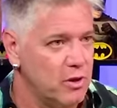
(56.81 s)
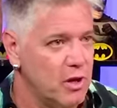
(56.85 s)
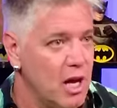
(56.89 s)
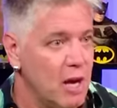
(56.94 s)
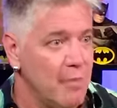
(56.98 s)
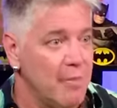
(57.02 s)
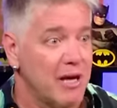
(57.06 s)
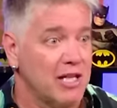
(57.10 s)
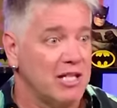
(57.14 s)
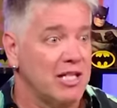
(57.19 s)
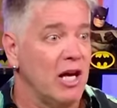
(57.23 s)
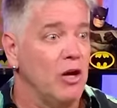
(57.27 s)

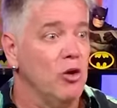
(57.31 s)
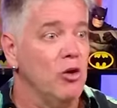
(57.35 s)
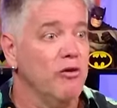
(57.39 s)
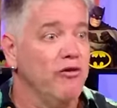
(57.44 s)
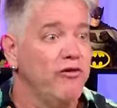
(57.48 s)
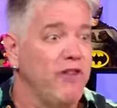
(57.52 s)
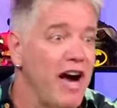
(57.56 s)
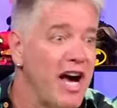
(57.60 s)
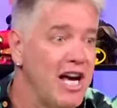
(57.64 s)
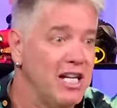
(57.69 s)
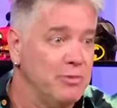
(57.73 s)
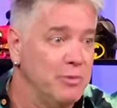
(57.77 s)
Marcelo
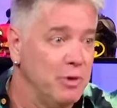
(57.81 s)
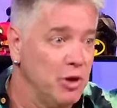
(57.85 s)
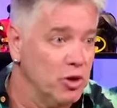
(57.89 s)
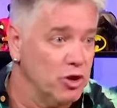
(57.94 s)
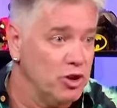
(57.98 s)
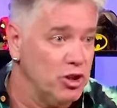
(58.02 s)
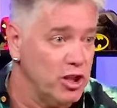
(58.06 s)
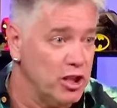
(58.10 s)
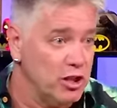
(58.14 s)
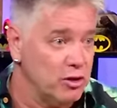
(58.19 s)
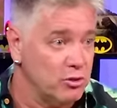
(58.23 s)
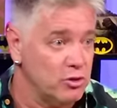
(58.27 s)
Novaes me
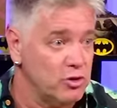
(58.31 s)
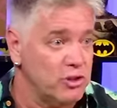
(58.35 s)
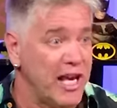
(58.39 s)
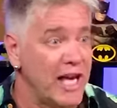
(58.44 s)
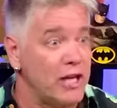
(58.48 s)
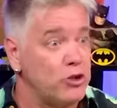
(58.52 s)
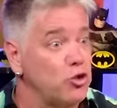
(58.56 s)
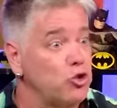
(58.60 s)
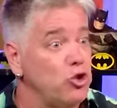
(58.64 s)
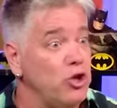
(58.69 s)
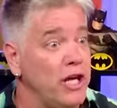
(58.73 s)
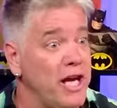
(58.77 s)
elogiando.
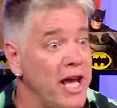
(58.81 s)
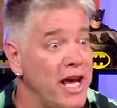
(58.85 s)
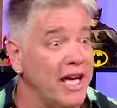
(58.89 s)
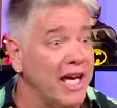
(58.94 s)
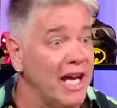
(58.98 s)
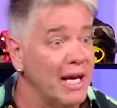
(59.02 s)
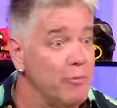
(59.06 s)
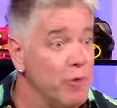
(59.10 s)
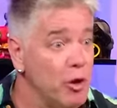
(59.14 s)
Cécio Tirré, que era meu